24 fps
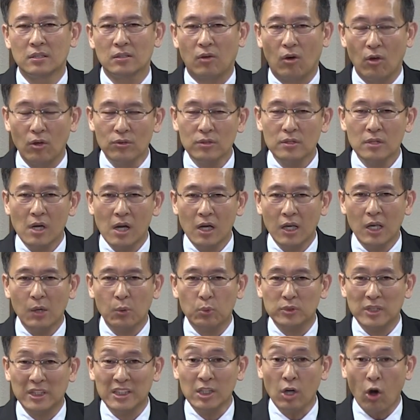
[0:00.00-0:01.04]
건강의
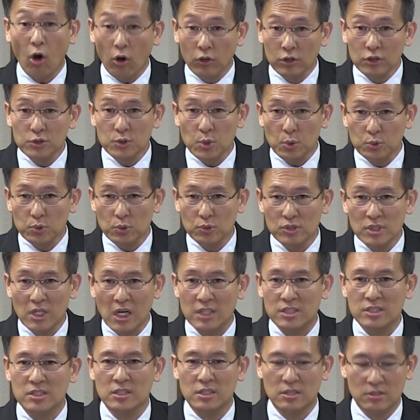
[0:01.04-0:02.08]
고난이 어느 정도인지
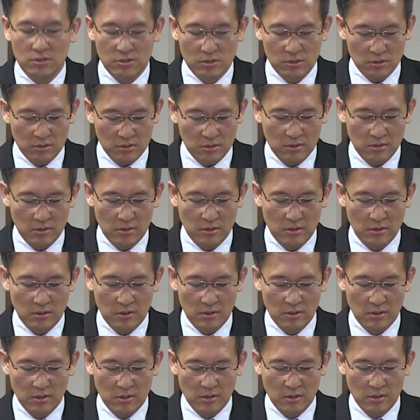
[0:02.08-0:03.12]
아시겠죠?
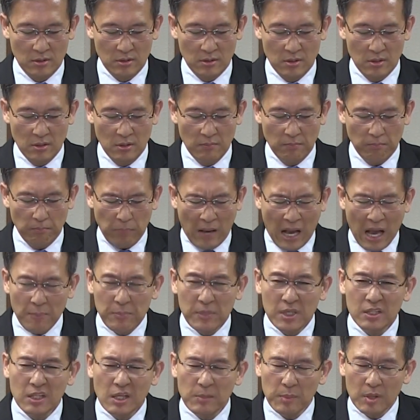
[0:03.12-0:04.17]

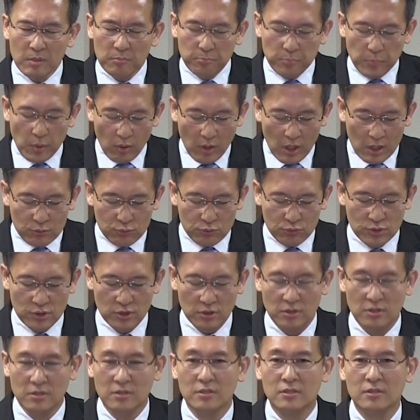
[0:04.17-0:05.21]
밤이 되면 뼈가 쑤셔요.